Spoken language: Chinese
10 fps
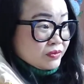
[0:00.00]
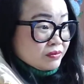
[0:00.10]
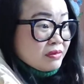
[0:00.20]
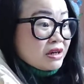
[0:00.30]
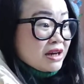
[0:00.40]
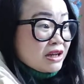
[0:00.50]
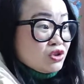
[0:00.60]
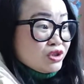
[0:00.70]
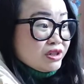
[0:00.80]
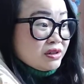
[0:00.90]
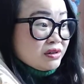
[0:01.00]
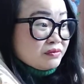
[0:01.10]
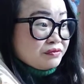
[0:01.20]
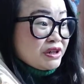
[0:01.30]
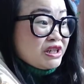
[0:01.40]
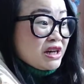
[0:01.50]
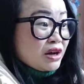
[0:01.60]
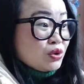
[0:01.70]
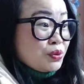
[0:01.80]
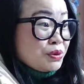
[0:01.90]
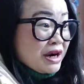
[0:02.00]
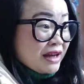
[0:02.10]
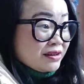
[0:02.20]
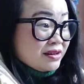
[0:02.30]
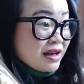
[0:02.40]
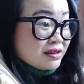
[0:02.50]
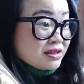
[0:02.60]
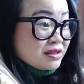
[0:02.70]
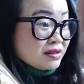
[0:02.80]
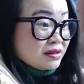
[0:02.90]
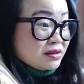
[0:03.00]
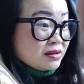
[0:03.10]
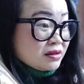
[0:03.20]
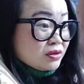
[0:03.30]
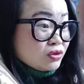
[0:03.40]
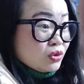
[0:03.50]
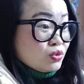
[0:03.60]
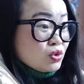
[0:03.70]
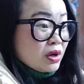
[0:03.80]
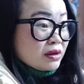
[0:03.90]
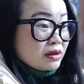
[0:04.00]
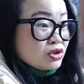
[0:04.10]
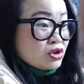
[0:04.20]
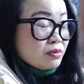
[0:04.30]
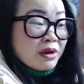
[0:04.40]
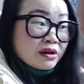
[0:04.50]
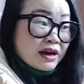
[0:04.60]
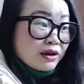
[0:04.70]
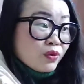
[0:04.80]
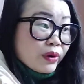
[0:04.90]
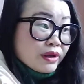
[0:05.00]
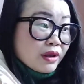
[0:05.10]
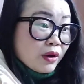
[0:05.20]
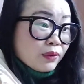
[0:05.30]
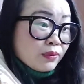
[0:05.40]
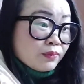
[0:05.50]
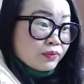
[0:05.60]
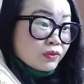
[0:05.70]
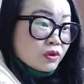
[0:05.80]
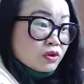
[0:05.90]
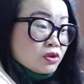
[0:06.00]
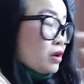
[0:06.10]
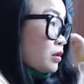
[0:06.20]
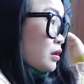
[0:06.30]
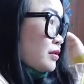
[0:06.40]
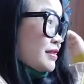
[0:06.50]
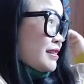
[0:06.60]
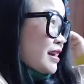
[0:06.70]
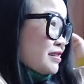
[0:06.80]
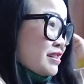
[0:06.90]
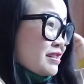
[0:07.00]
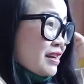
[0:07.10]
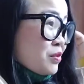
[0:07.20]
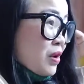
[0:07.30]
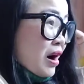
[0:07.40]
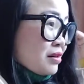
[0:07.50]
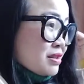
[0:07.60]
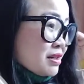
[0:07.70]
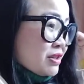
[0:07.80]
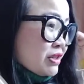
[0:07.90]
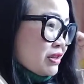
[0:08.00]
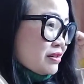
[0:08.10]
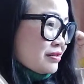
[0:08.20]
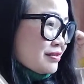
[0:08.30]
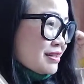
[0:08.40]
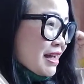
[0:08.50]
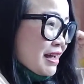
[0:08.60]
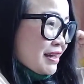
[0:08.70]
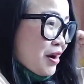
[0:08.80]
猛然就是非常突然的样子，动作很大，就是猛然回头。对，现在现在我好像是在